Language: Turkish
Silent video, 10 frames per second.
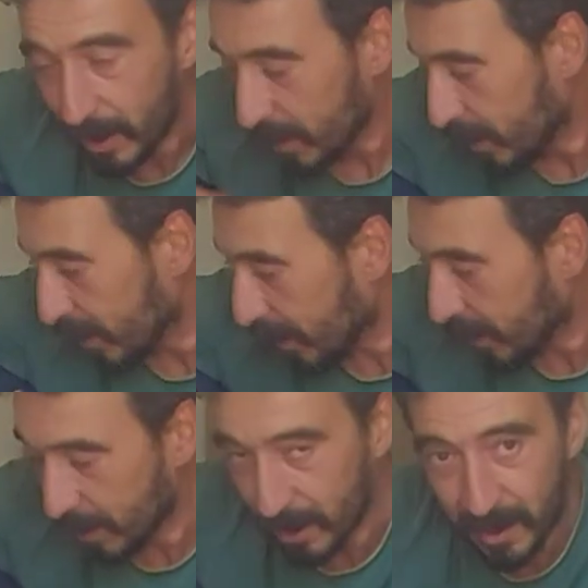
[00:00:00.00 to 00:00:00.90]
E,
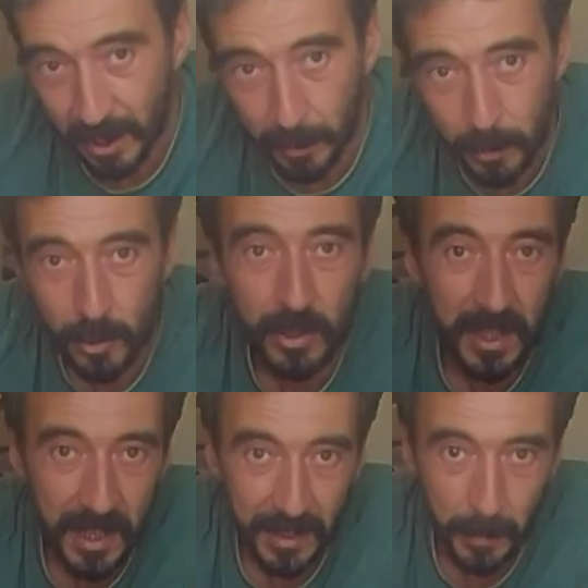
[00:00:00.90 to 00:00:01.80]
hani sarıp üstünden
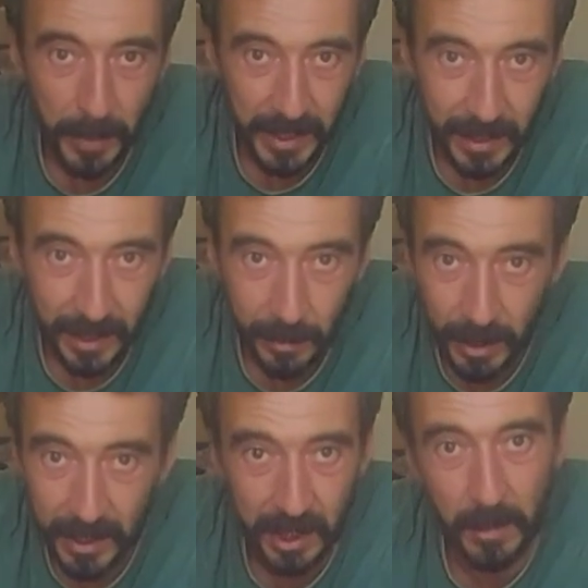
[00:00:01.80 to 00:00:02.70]
zaten
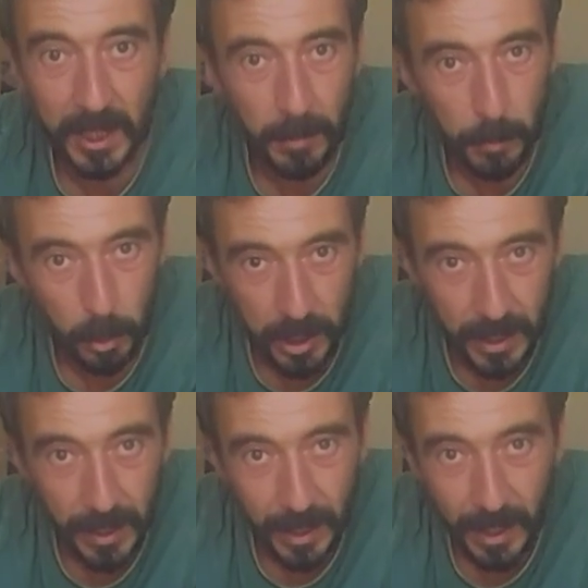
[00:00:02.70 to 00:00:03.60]
paketlenebilir ya da belki bir
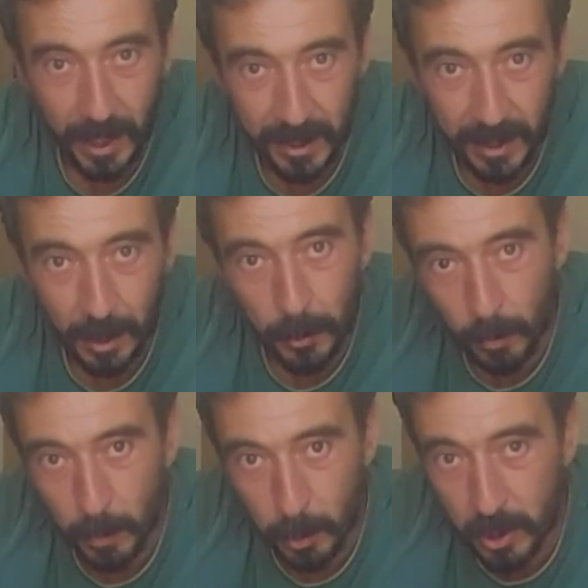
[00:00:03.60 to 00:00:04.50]
poşete hani daha büyük
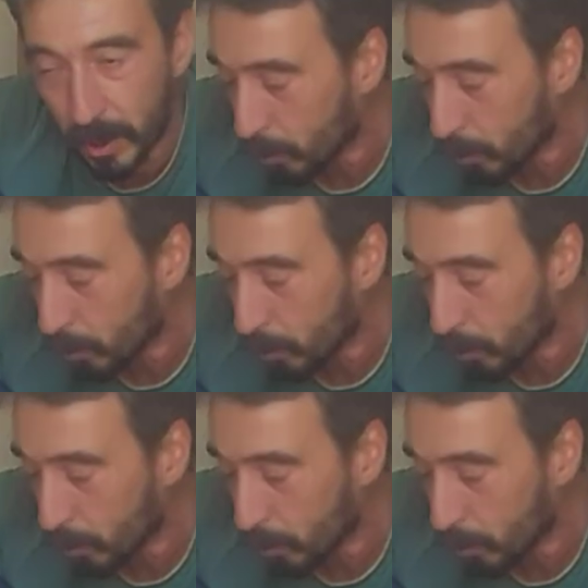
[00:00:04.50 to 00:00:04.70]
bir poşete